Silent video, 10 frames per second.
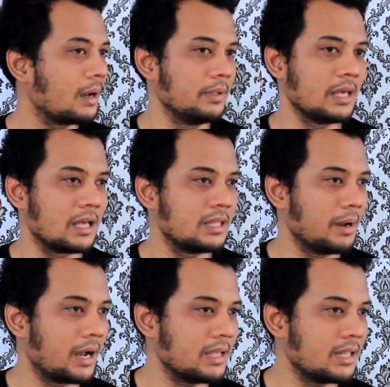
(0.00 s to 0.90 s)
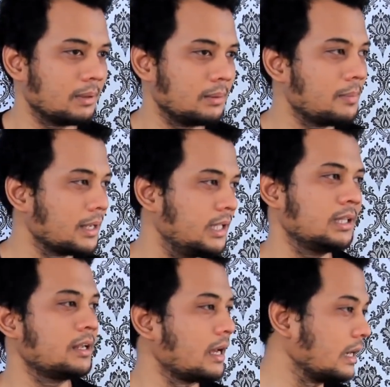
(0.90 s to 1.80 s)
nggak bisa ngasih makannya, tiba-tiba mati
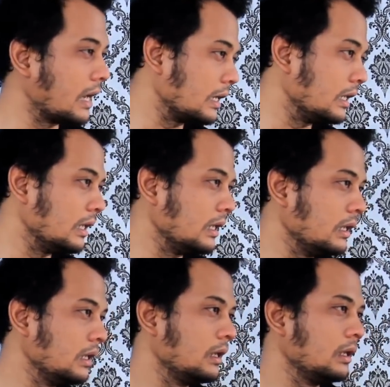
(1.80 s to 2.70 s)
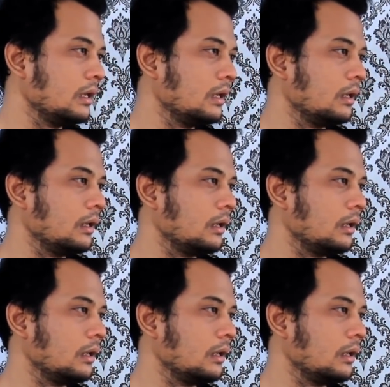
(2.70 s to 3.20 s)
ntar nyari lagi. Oh.